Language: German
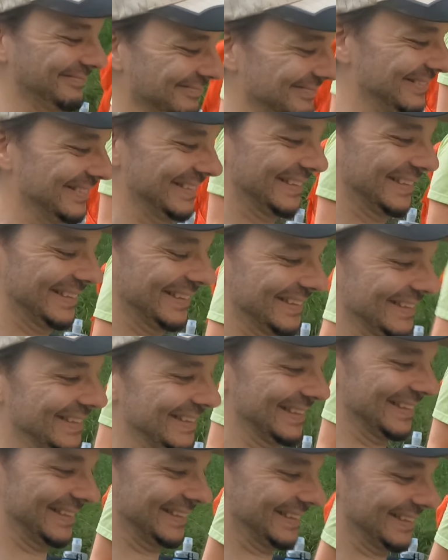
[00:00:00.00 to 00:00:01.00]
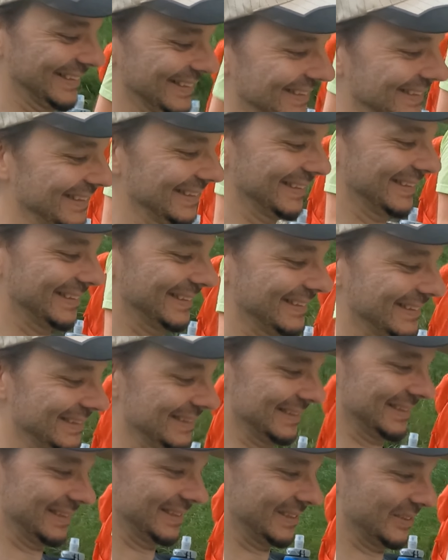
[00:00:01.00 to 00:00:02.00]
Äh, ich spiele schon seit seitdem ich
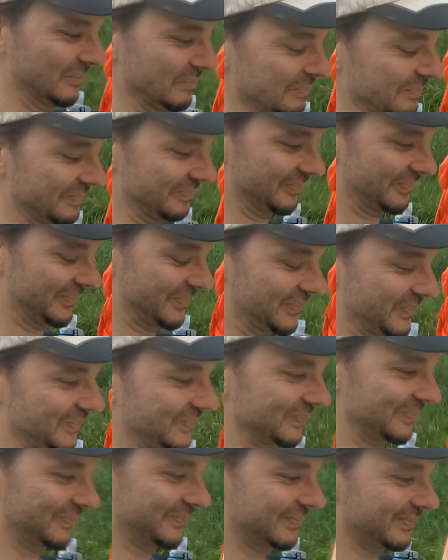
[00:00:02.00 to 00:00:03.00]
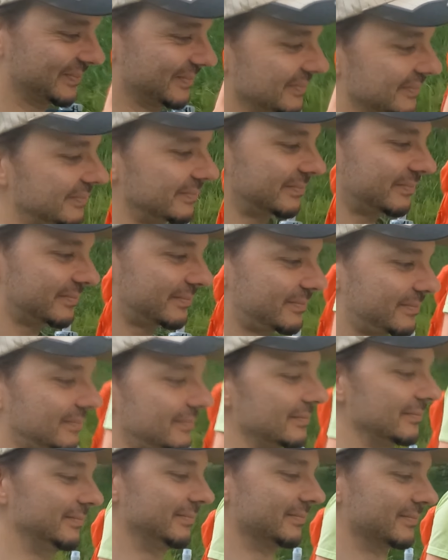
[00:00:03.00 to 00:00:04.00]
äh, in der Grundschule bin.
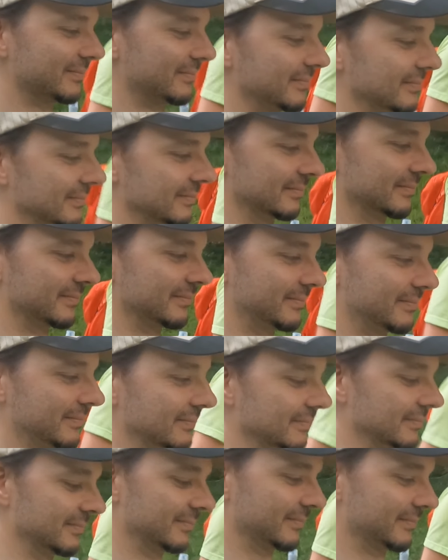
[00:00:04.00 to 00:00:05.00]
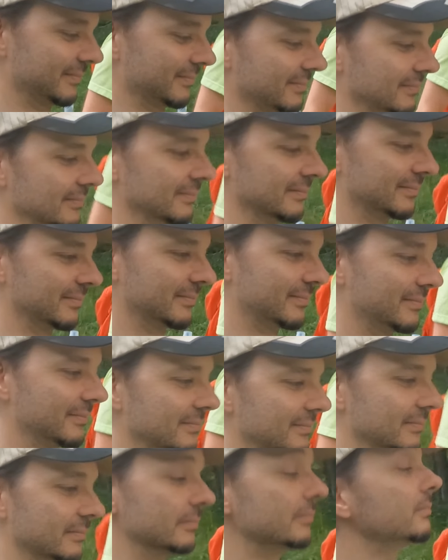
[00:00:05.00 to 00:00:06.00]
Ja, ähm, Squash.
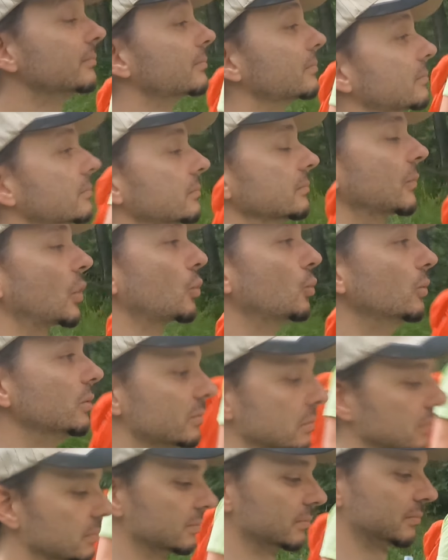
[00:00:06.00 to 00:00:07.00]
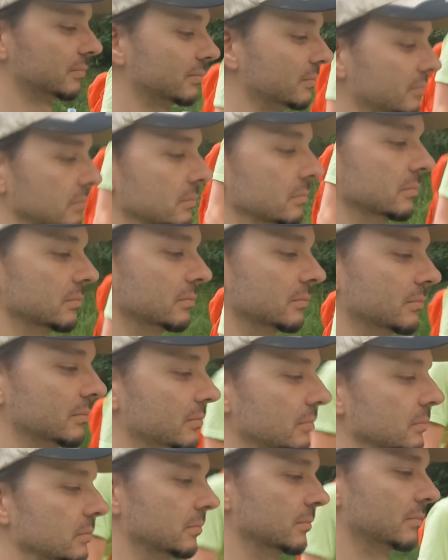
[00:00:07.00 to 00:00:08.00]
Mm, cool. Äh, hat sich jetzt
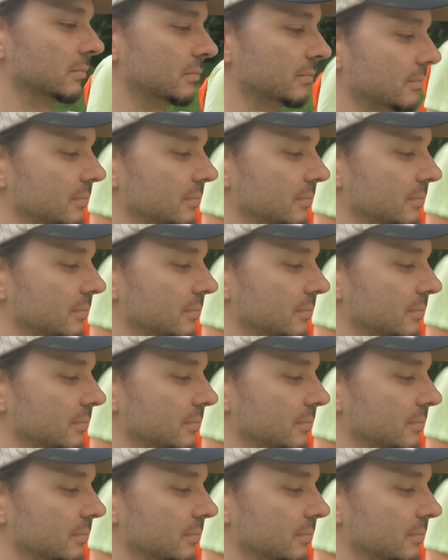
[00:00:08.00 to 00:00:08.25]
äh,